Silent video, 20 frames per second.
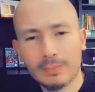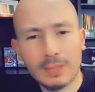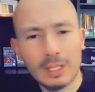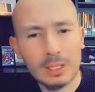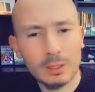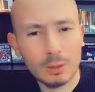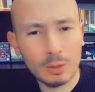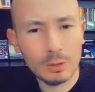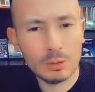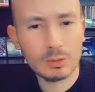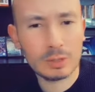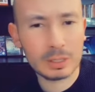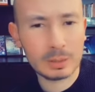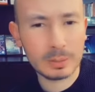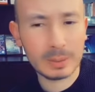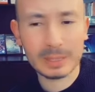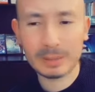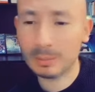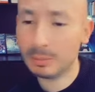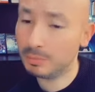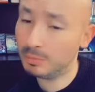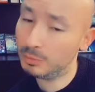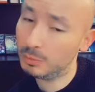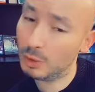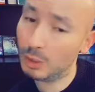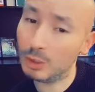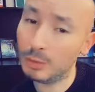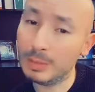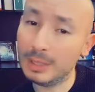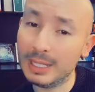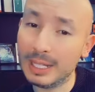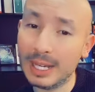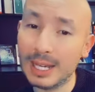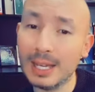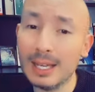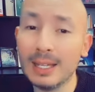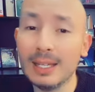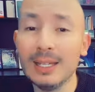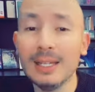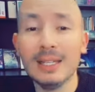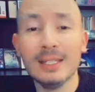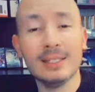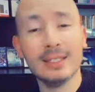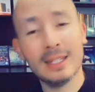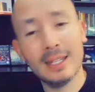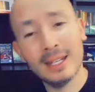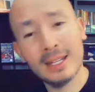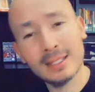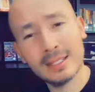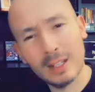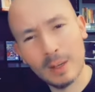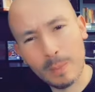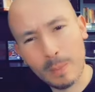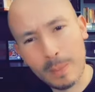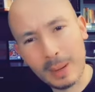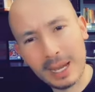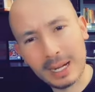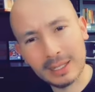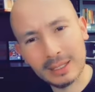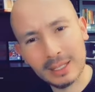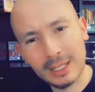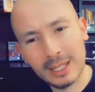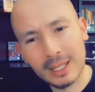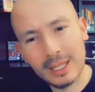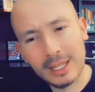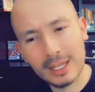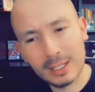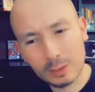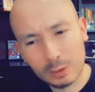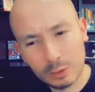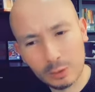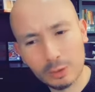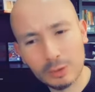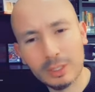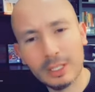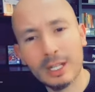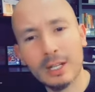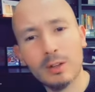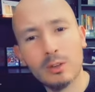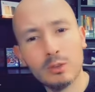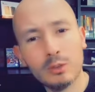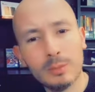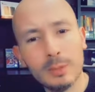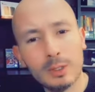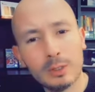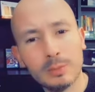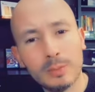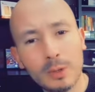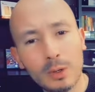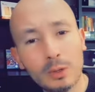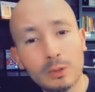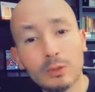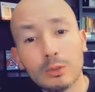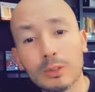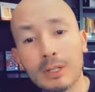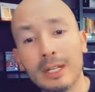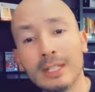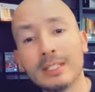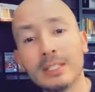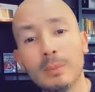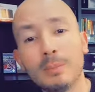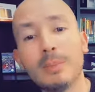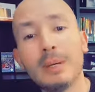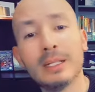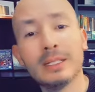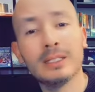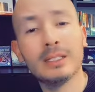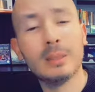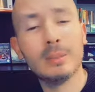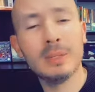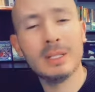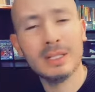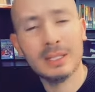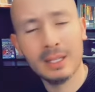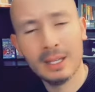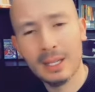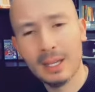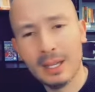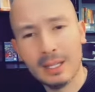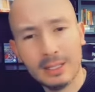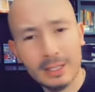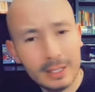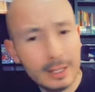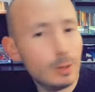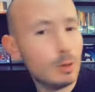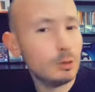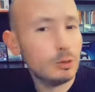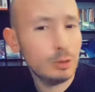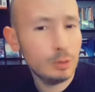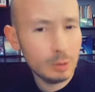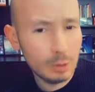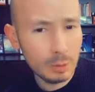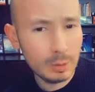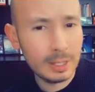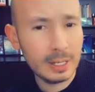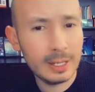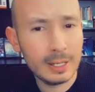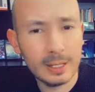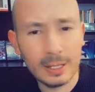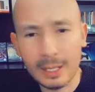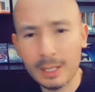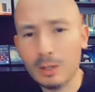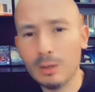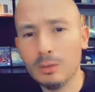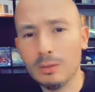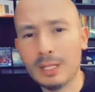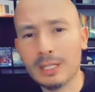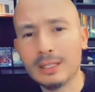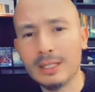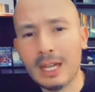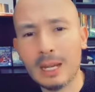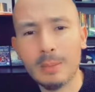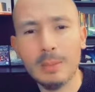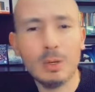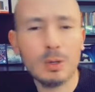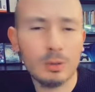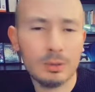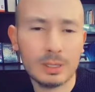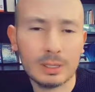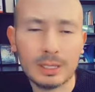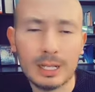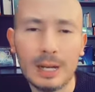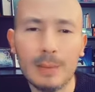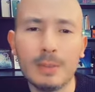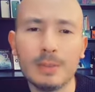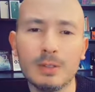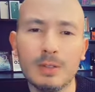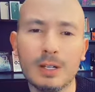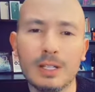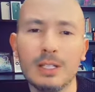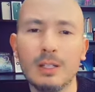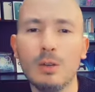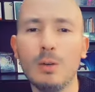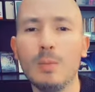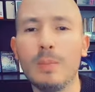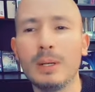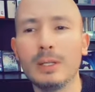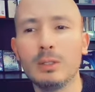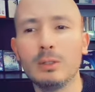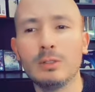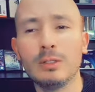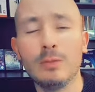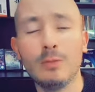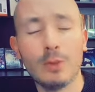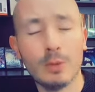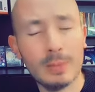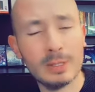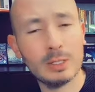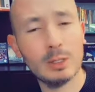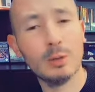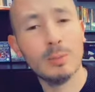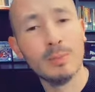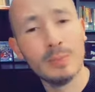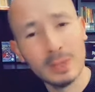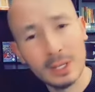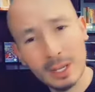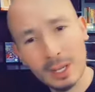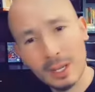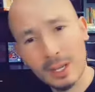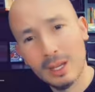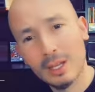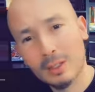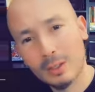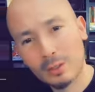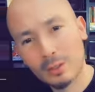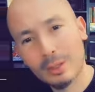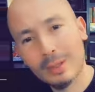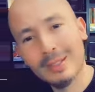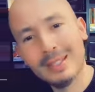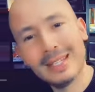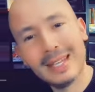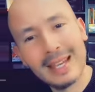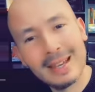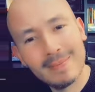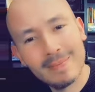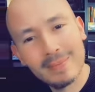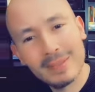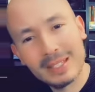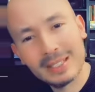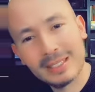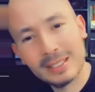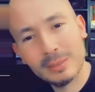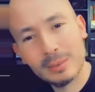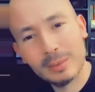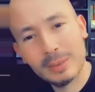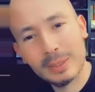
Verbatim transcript: entonces, pues Dios los bendiga. Si quieren hacer parte de esto, si quieren consumir los productos, quieren hacer parte también del negocio, no duden en, contactarme o contactar a la persona que te comparte esta información. Dios te bendiga. Estés muy